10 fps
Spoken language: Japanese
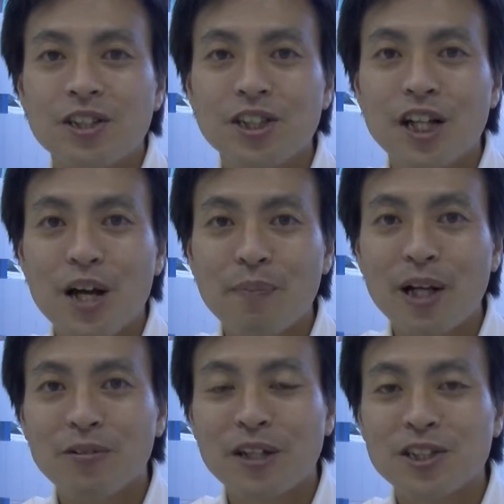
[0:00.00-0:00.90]
賃貸
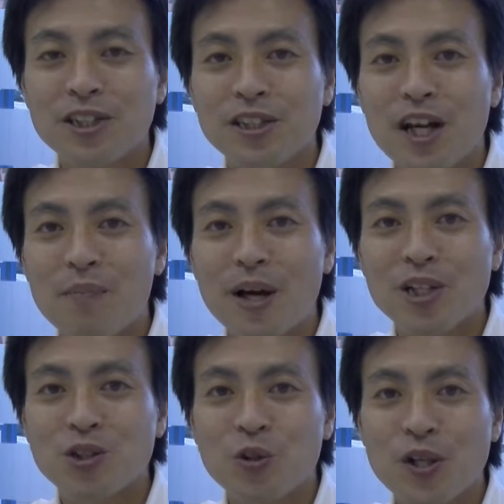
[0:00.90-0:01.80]
アパートや賃貸
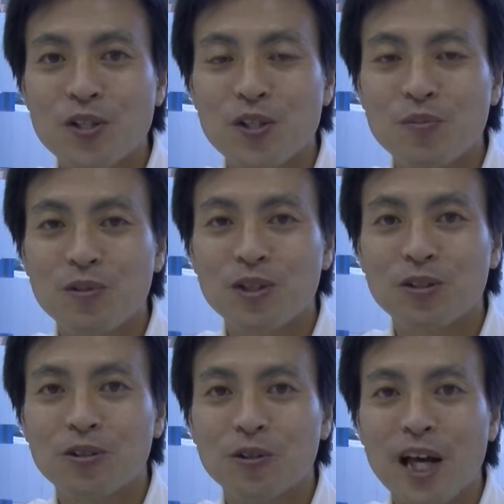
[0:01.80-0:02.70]
マンションへ住む
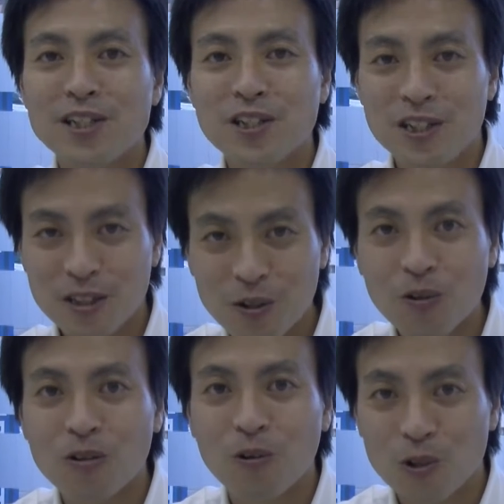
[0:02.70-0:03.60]
人の家賃
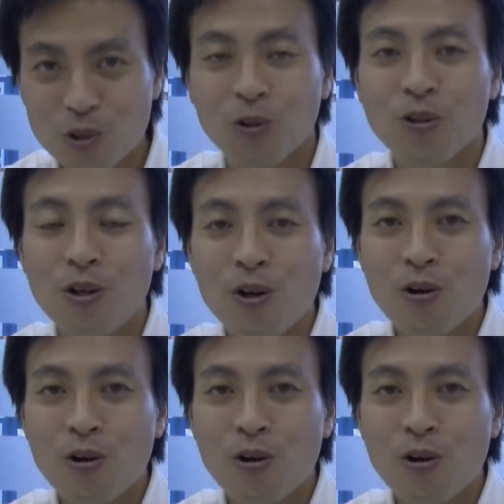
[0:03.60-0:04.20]
の補助